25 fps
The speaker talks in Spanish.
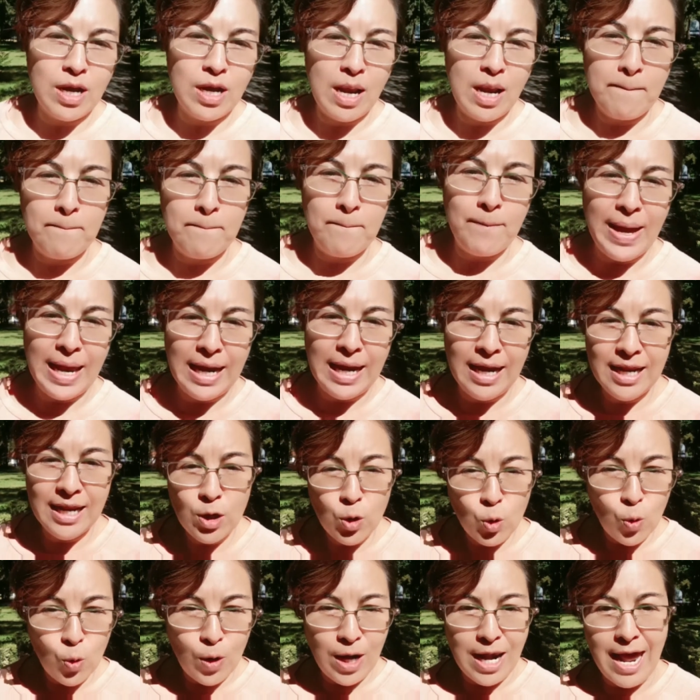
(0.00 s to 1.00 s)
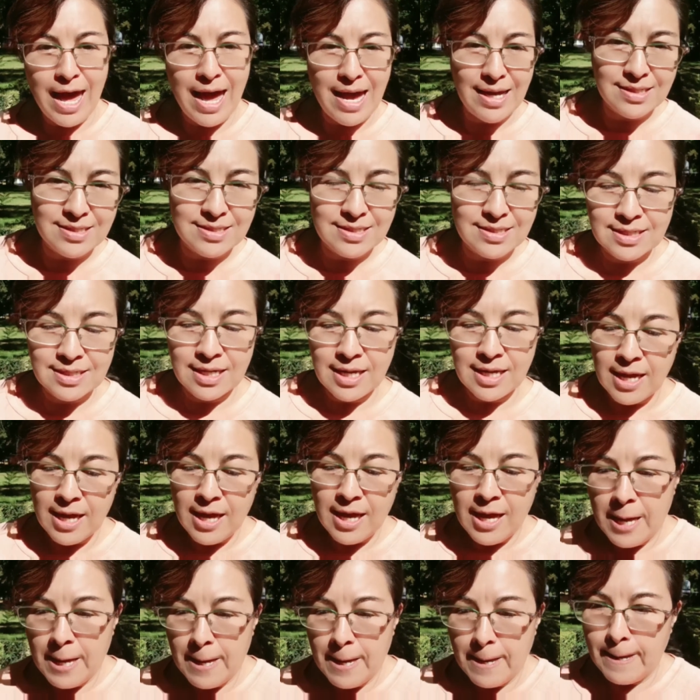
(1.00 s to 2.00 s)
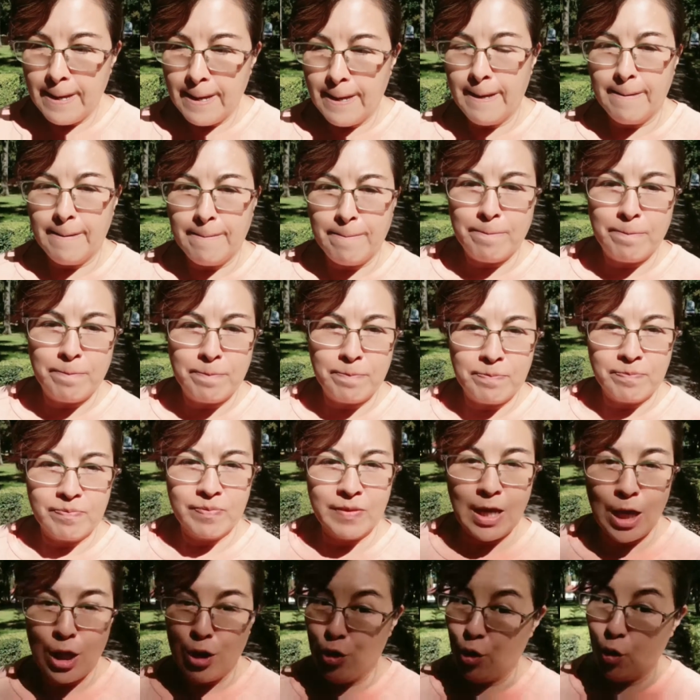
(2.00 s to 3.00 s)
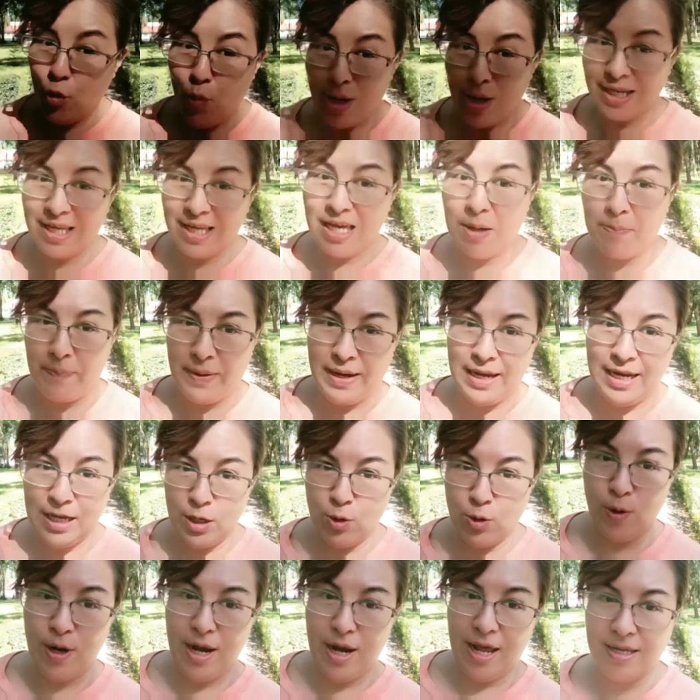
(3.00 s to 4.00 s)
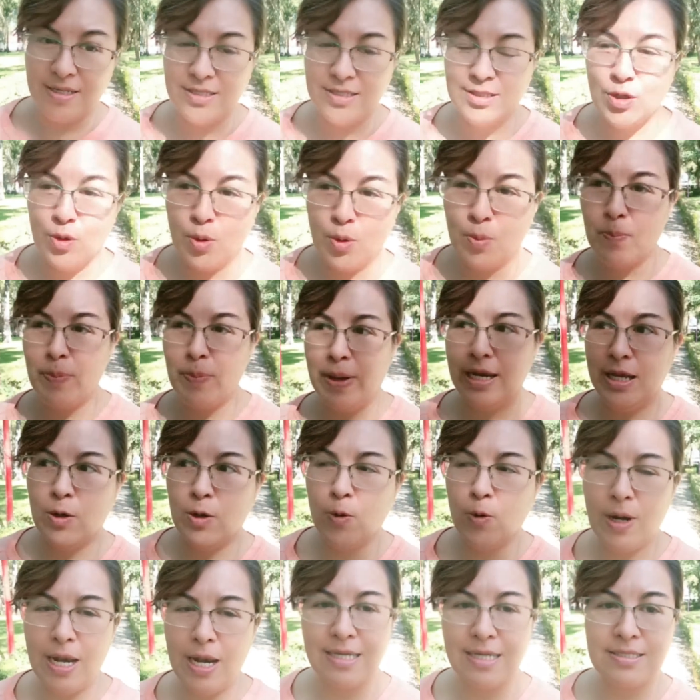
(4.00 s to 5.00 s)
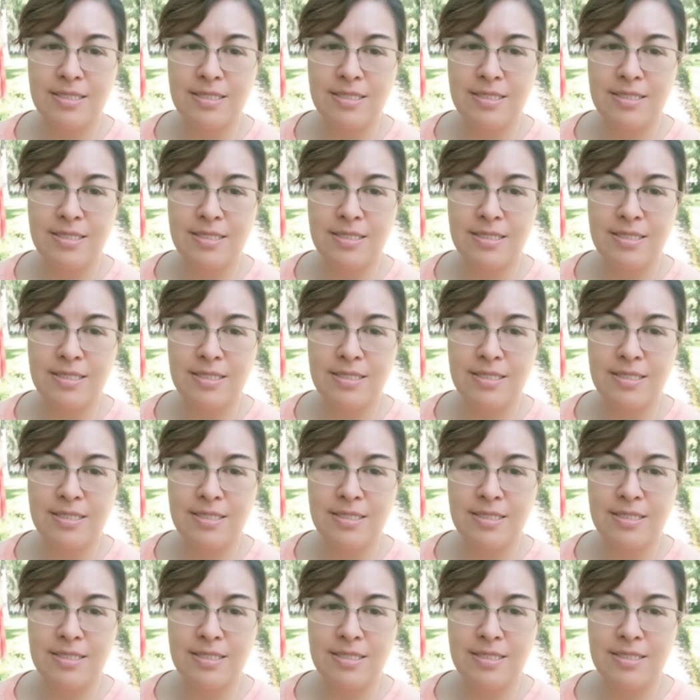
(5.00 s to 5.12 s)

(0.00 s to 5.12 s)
películas, em, no cualquier película, son películas